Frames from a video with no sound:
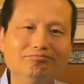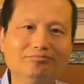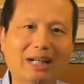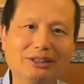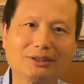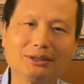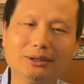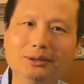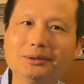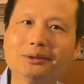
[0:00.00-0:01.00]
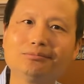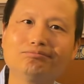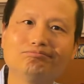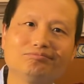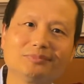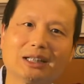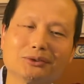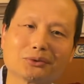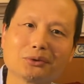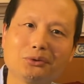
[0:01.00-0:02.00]
啊，其中呃
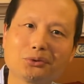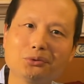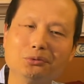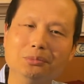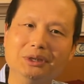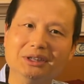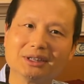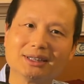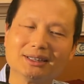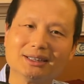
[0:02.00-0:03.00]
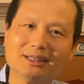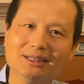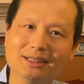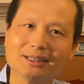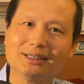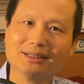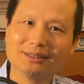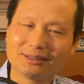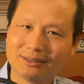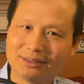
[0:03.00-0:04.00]
最著名的一个
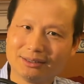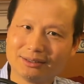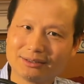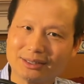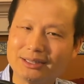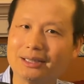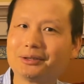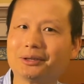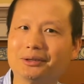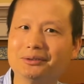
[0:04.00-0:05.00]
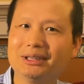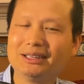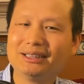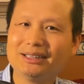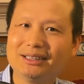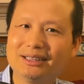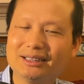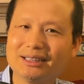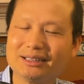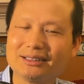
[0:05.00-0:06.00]
呃神枪手，
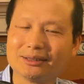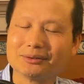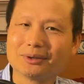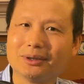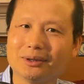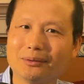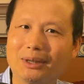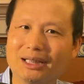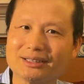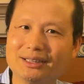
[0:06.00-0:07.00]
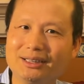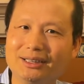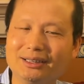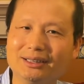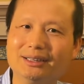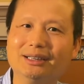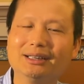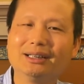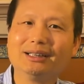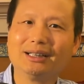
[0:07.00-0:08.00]
啊，叫做瓦西里
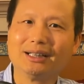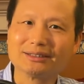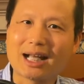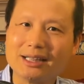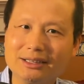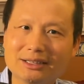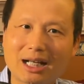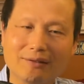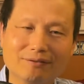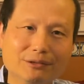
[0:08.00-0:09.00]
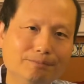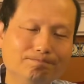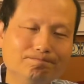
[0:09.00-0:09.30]
啊扎伊采夫，